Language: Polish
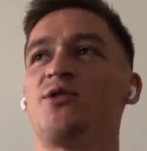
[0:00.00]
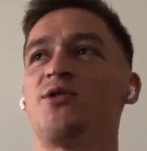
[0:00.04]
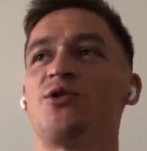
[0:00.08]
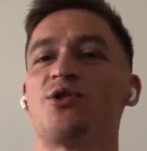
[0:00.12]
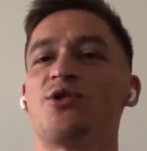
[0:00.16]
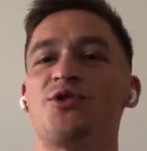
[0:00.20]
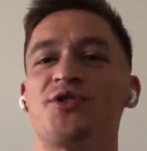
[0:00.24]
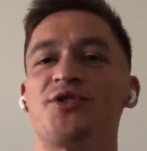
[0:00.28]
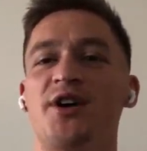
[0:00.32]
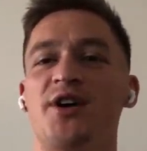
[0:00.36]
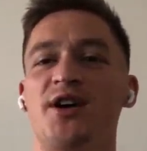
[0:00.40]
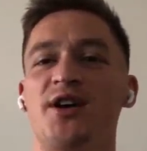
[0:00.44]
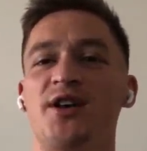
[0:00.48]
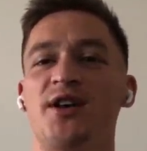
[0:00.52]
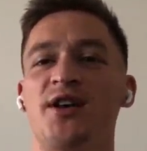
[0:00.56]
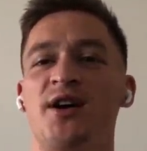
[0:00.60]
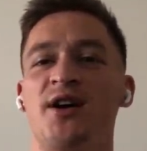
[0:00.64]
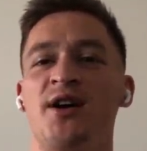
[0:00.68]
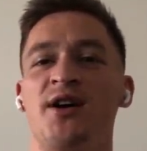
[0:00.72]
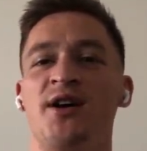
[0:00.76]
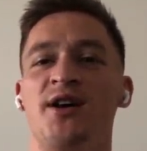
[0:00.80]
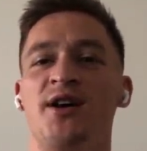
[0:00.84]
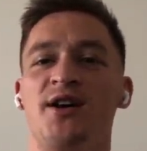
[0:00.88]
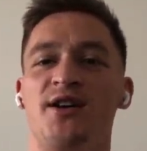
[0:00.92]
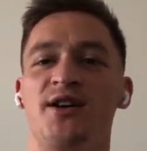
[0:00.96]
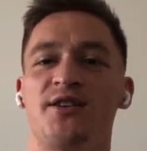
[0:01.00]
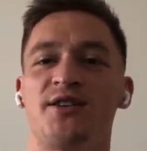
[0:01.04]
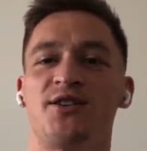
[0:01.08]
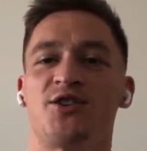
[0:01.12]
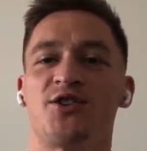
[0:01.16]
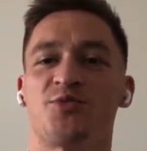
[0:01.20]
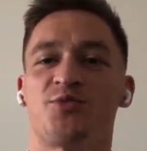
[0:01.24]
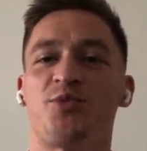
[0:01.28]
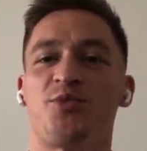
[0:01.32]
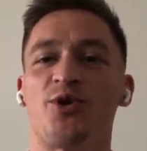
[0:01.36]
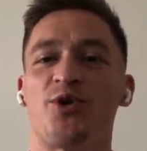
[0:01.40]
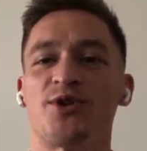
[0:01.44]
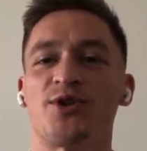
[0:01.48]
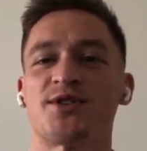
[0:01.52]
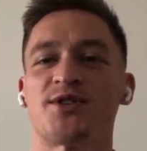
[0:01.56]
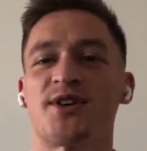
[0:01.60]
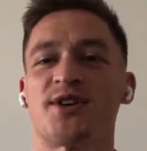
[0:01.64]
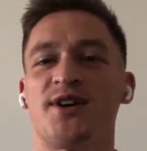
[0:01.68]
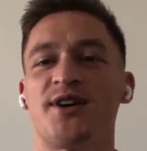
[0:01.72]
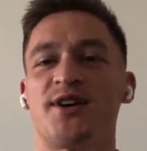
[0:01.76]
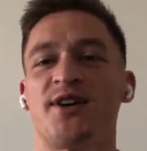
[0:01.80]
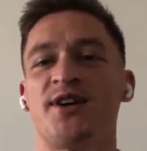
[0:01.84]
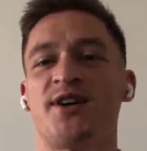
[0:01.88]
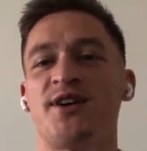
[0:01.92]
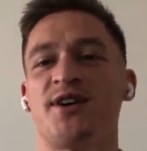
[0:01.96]
oglądalna niż
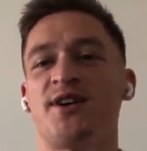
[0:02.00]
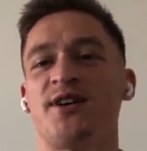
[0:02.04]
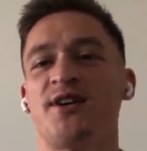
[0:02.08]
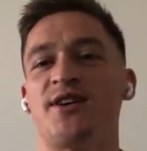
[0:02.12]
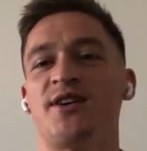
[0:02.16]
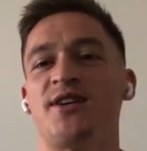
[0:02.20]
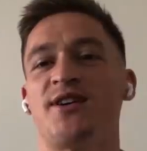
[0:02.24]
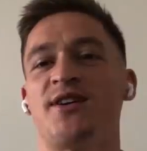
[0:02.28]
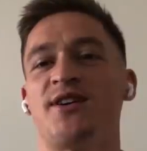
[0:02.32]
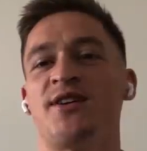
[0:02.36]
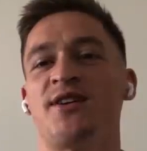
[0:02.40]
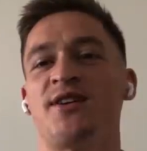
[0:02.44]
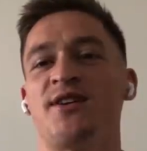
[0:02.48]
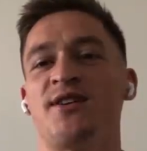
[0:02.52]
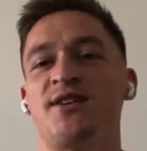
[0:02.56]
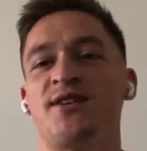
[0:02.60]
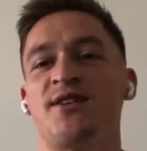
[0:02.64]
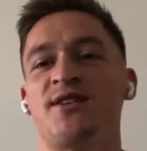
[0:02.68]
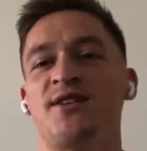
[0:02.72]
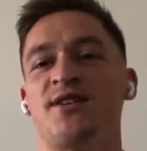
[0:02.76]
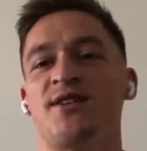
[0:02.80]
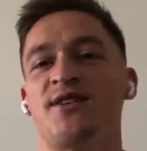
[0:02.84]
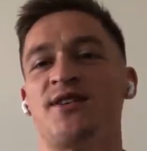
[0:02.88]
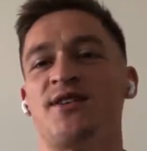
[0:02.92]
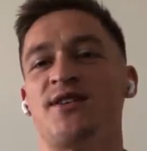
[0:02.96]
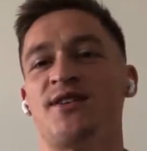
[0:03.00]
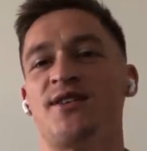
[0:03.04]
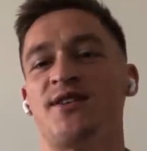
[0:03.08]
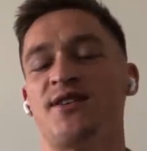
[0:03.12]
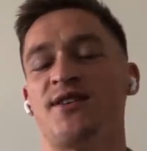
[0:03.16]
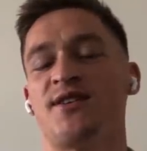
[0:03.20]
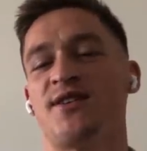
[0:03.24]
Polska i, i, i, i e,